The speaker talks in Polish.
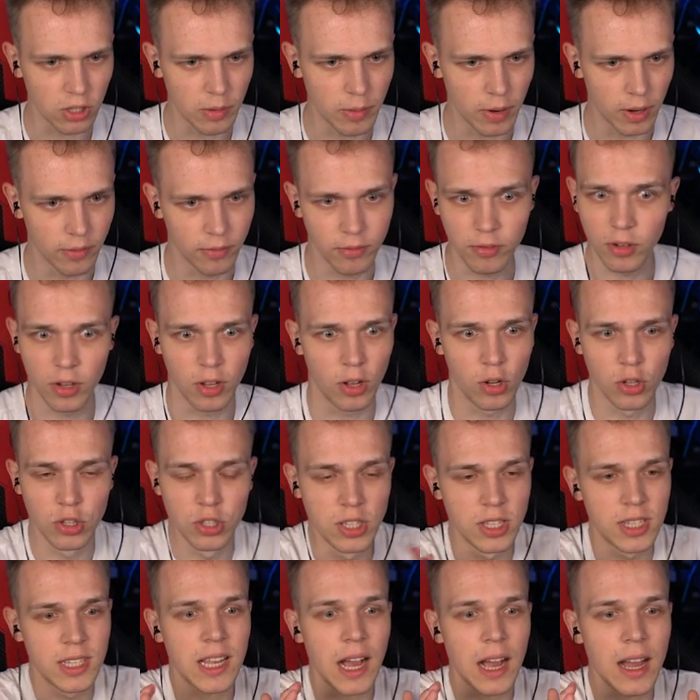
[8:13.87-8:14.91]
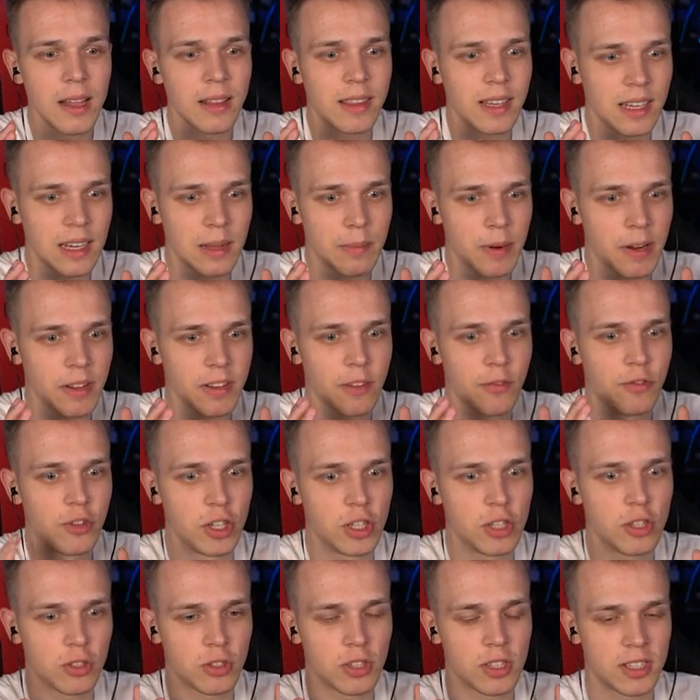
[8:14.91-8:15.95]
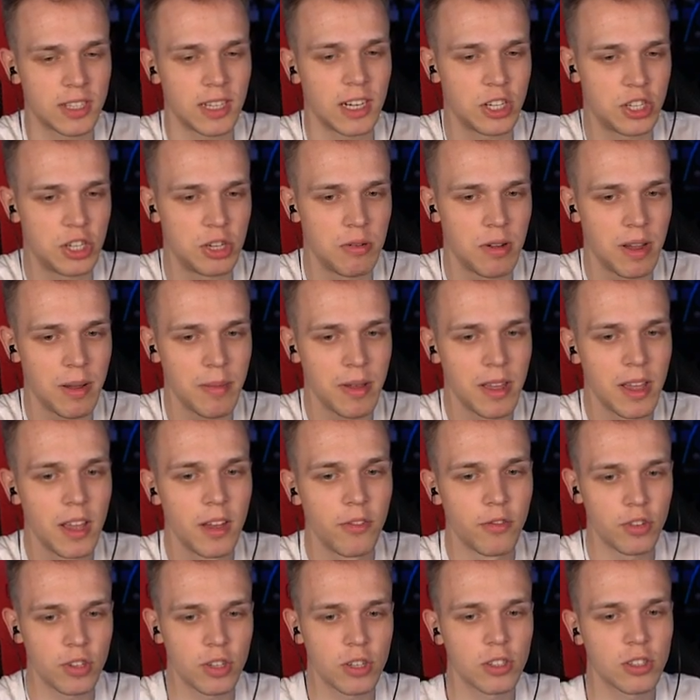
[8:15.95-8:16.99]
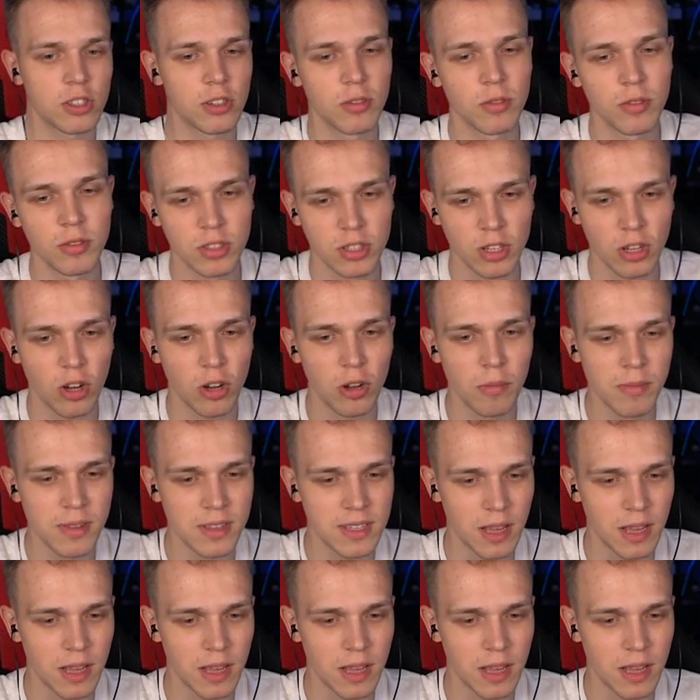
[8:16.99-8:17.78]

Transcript: dobra Odzyskałem tak naprawdę wszystko co straciłem Wszystko co, co on mi